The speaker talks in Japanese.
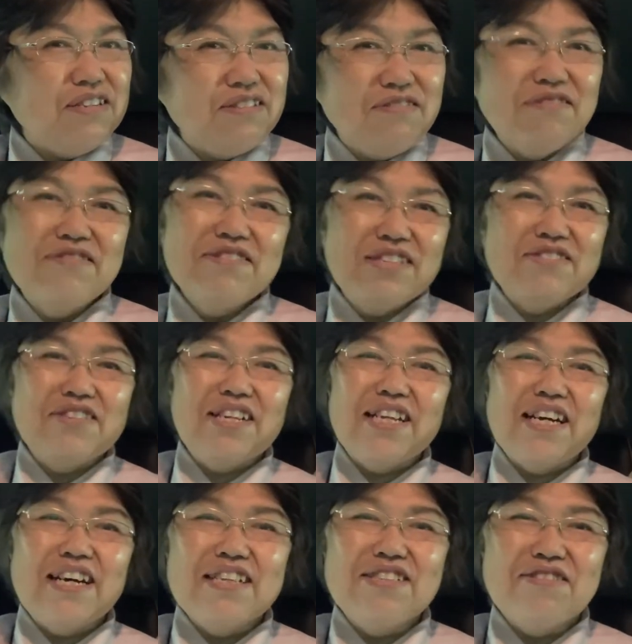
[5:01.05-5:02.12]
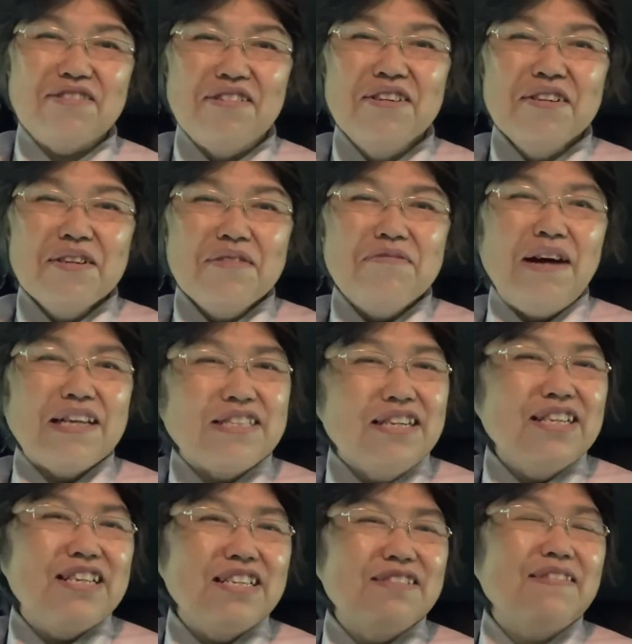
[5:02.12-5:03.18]
どういうふうに言ってたかちょっと忘
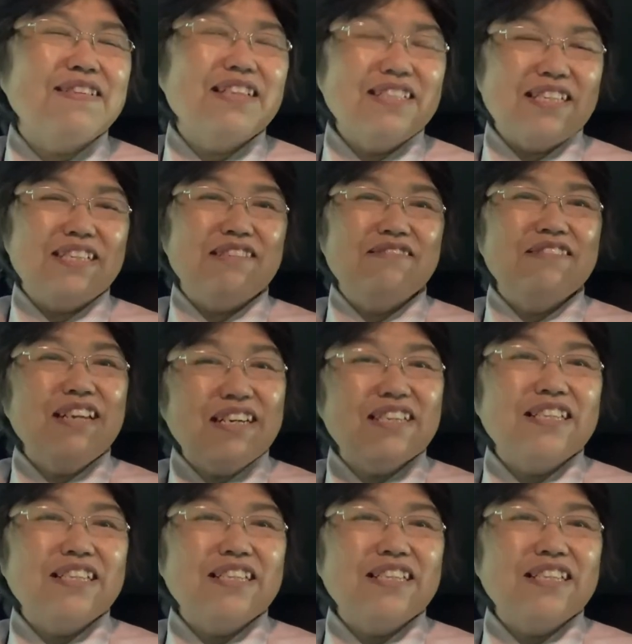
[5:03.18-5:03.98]
れてしまったんですけど、なんか